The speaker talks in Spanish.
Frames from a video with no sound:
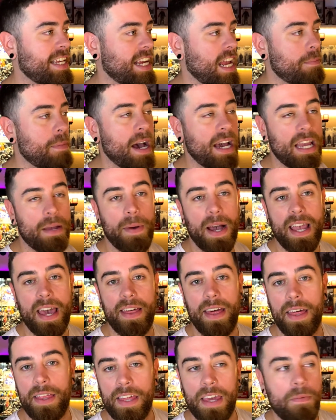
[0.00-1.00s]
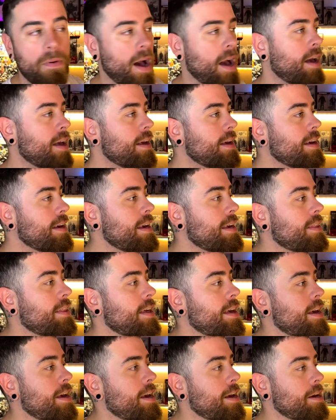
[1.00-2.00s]
de que Maggie vaya de diva y
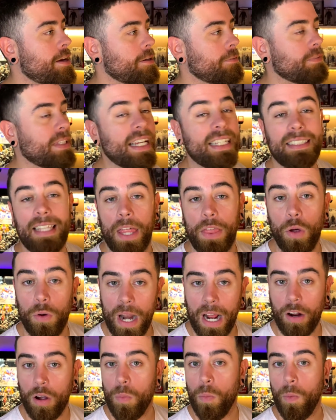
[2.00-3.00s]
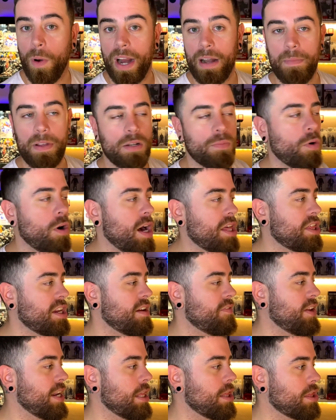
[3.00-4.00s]
de dictadora, como él mismo hace
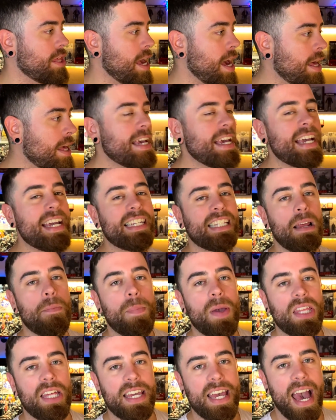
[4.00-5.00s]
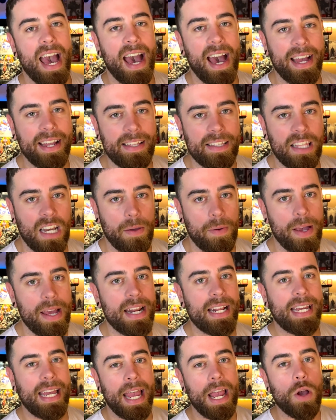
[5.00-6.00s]
referencia, y se empieza ya a
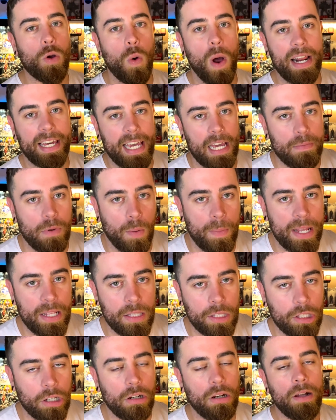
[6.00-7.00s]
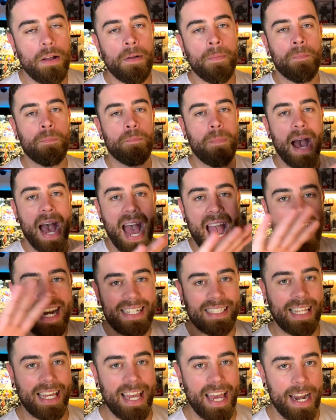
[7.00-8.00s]
entrever que en cualquier momento va a
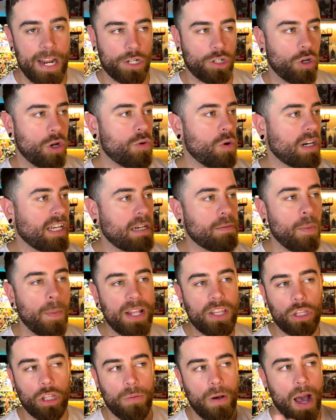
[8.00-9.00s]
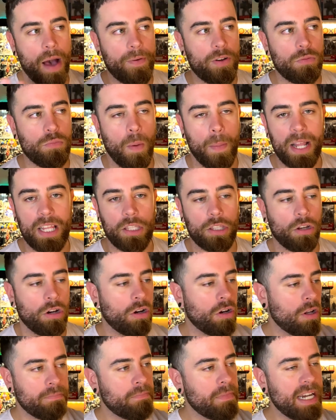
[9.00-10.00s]
estallar eso. En cualquier momento va a haber un
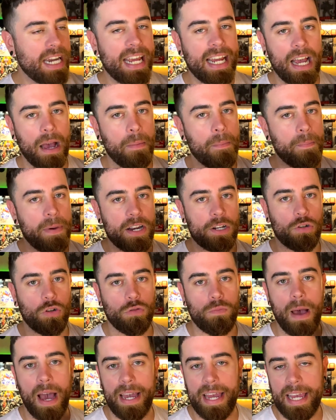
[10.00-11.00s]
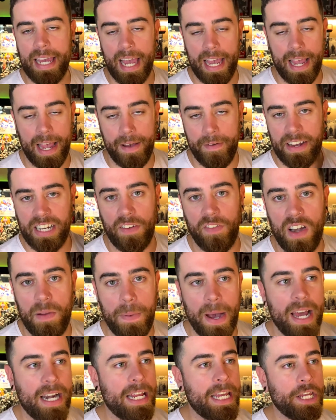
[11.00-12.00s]
momento Negan versus Maggie que vas a
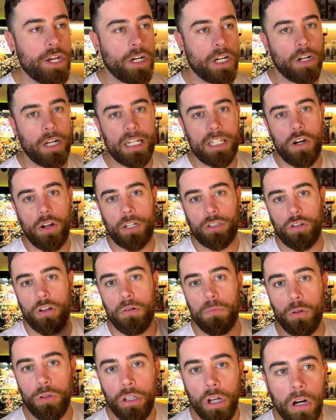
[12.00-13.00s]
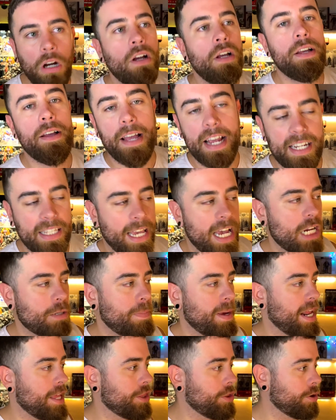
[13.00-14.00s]
flipar y yo creo que es lo que todo el mundo estaba
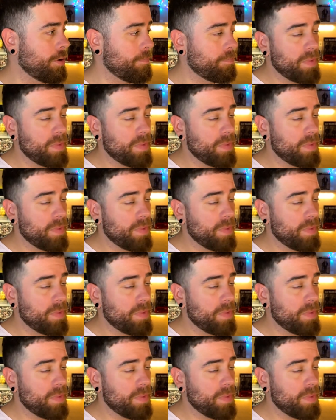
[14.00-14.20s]
esperando.